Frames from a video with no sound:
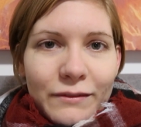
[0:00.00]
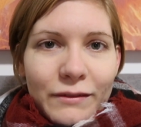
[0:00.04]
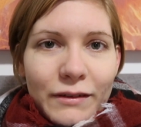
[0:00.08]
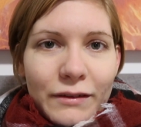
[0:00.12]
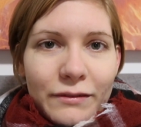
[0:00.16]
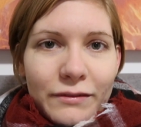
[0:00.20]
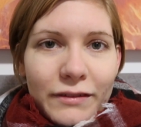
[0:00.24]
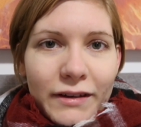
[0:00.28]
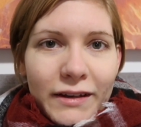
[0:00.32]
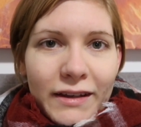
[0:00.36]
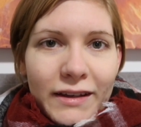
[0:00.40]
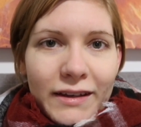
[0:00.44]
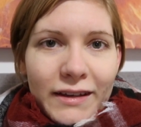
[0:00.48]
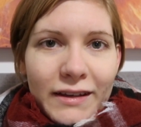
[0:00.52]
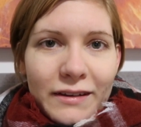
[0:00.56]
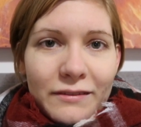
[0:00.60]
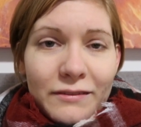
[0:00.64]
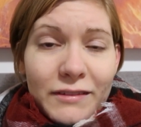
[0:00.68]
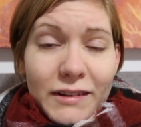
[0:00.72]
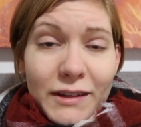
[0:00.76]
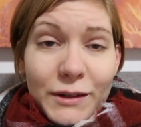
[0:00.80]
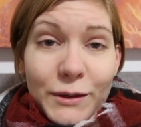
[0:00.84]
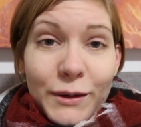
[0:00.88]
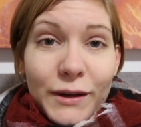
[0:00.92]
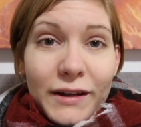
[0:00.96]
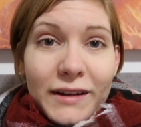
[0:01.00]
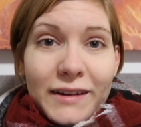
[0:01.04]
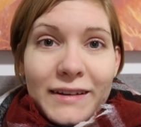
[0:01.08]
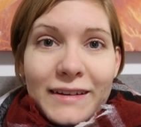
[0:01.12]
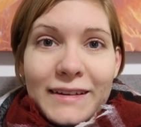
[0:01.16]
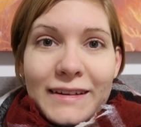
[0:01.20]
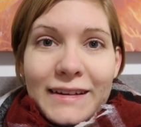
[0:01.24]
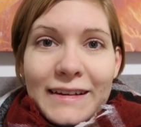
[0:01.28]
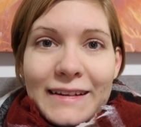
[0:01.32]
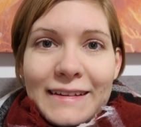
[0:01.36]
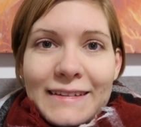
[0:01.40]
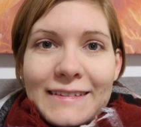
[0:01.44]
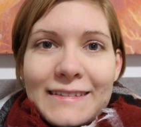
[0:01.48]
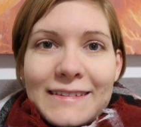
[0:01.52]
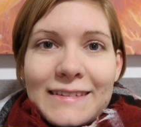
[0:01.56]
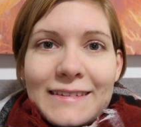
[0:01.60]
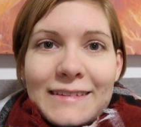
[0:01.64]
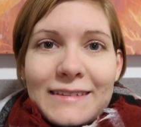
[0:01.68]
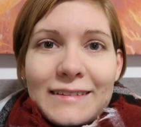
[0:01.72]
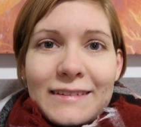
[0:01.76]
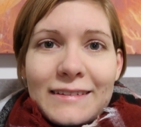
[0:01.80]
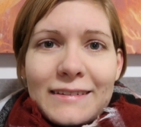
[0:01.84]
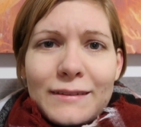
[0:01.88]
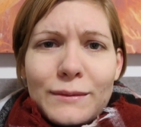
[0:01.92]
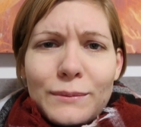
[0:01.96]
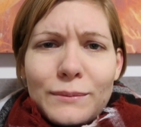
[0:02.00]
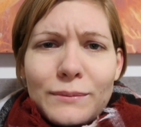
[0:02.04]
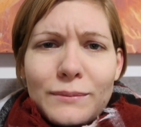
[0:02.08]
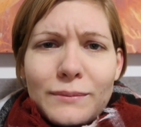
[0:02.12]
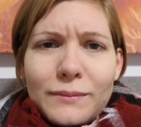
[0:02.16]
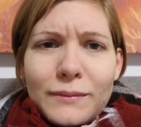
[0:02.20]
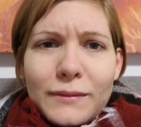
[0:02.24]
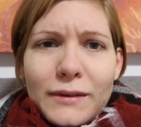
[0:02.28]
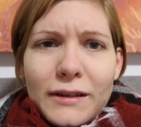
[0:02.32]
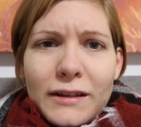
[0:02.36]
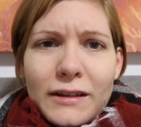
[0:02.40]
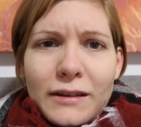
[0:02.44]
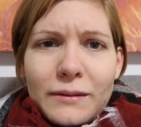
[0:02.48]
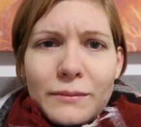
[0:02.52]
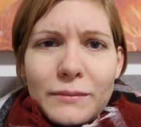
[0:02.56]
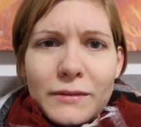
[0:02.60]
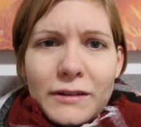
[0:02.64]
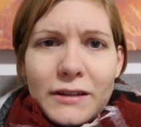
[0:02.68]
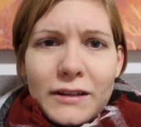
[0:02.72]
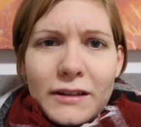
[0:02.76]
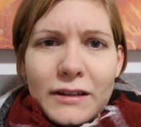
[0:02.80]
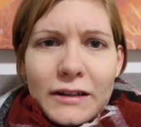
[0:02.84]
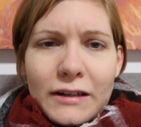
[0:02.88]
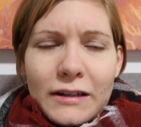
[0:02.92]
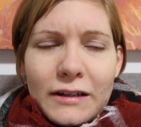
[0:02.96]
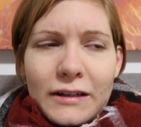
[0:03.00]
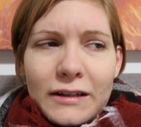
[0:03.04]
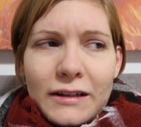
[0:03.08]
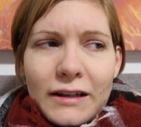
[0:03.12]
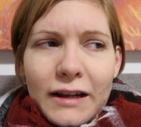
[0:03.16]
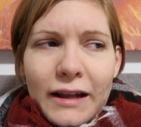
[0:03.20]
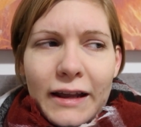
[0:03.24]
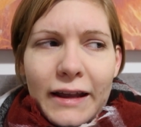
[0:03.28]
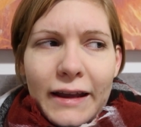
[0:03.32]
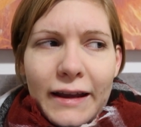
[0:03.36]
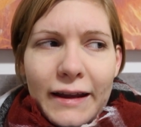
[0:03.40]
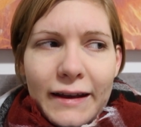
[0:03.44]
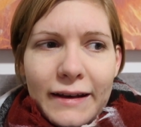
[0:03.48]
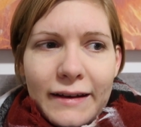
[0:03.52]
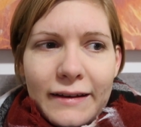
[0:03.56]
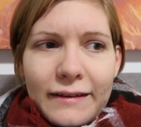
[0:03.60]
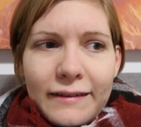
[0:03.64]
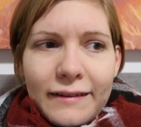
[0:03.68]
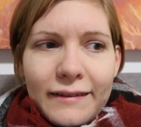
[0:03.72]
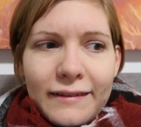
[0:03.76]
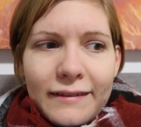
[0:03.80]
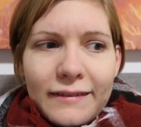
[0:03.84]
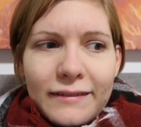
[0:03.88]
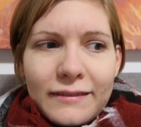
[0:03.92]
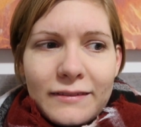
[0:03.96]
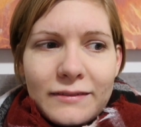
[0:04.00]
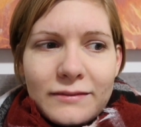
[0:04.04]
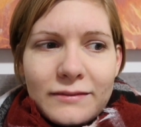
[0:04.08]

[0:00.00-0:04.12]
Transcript: Wie fange ich ein Video an, das mit dem Titel Ende